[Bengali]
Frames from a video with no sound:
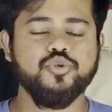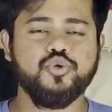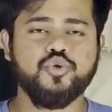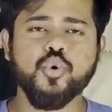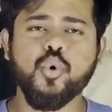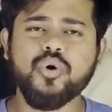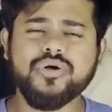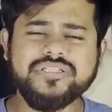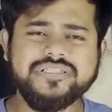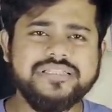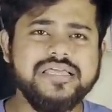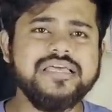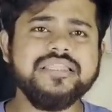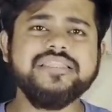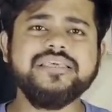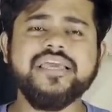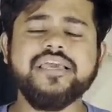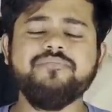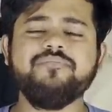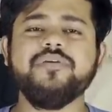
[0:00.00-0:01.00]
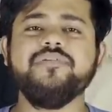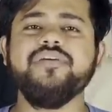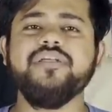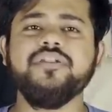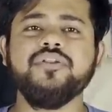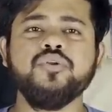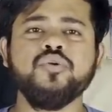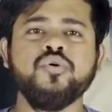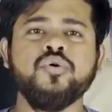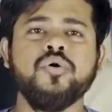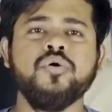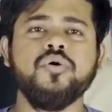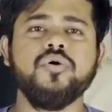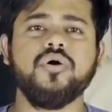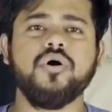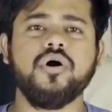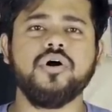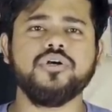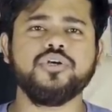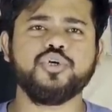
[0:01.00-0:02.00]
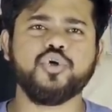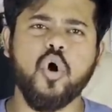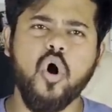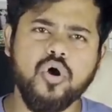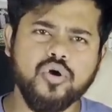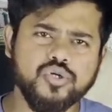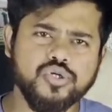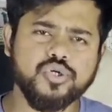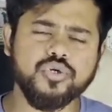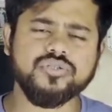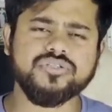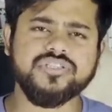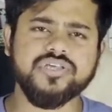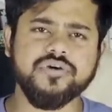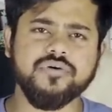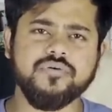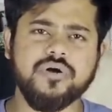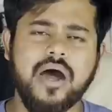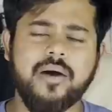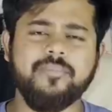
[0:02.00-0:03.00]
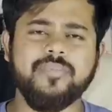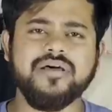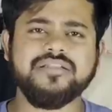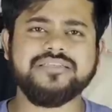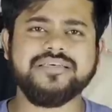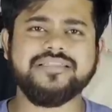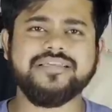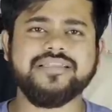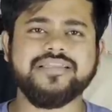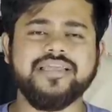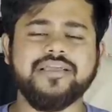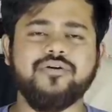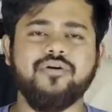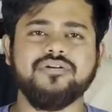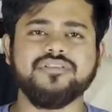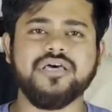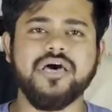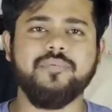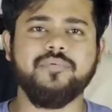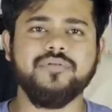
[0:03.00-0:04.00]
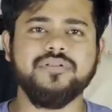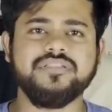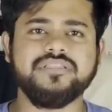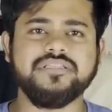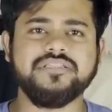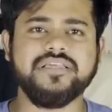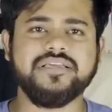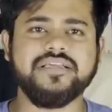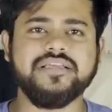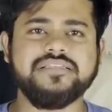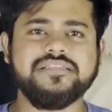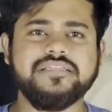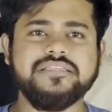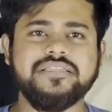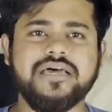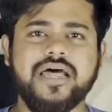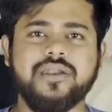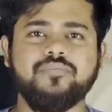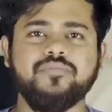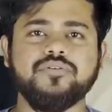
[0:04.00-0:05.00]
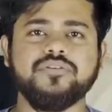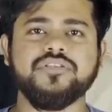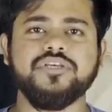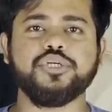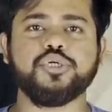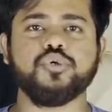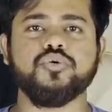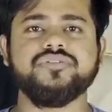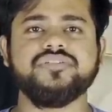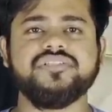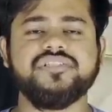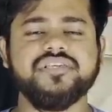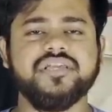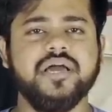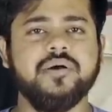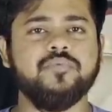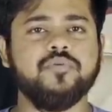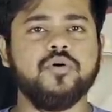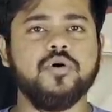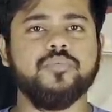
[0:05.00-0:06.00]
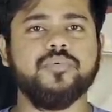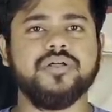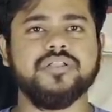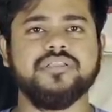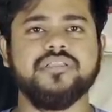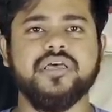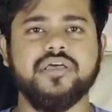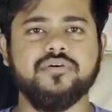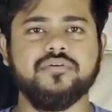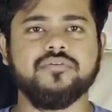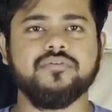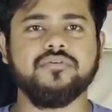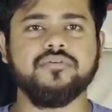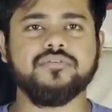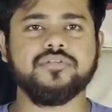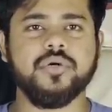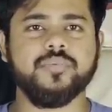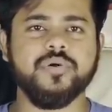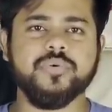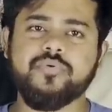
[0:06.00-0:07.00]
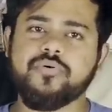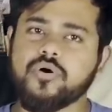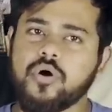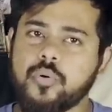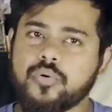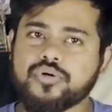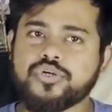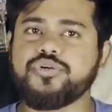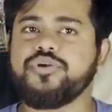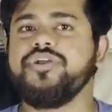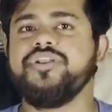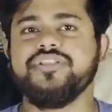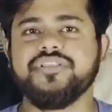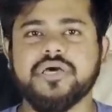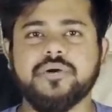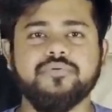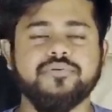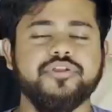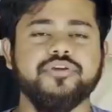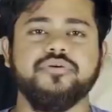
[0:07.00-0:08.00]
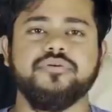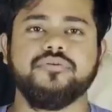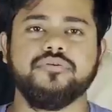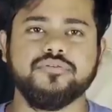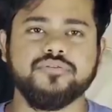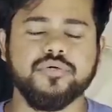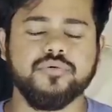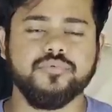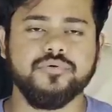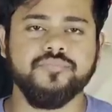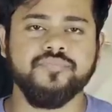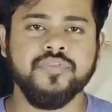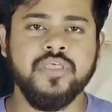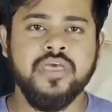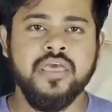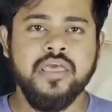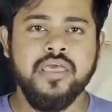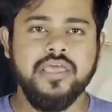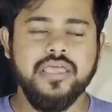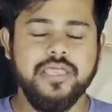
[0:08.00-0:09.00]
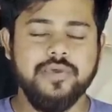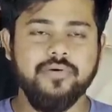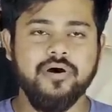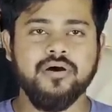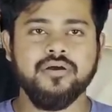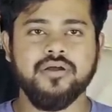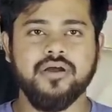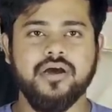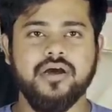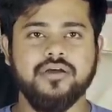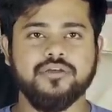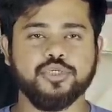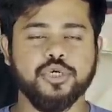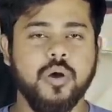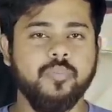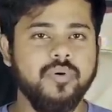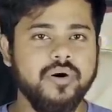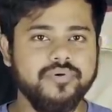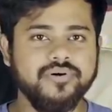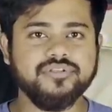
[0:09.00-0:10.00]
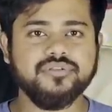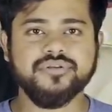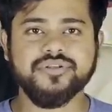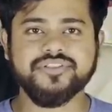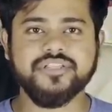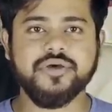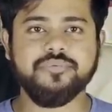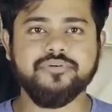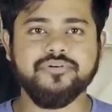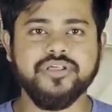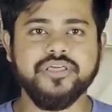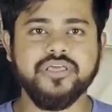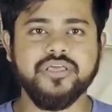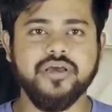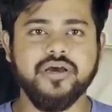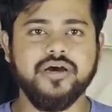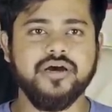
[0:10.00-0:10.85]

যুক্তি দিয়ে বিভিন্ন টক শোতেও আমরা যাদেরকে কথা বলতে দেখেছি তার মধ্যে স্বস্তিকা মুখোপাধ্যায় অন্যতম এবং অবশ্যই রীতাবরী অন্যতম এবং সম্ভবত রীতাবরী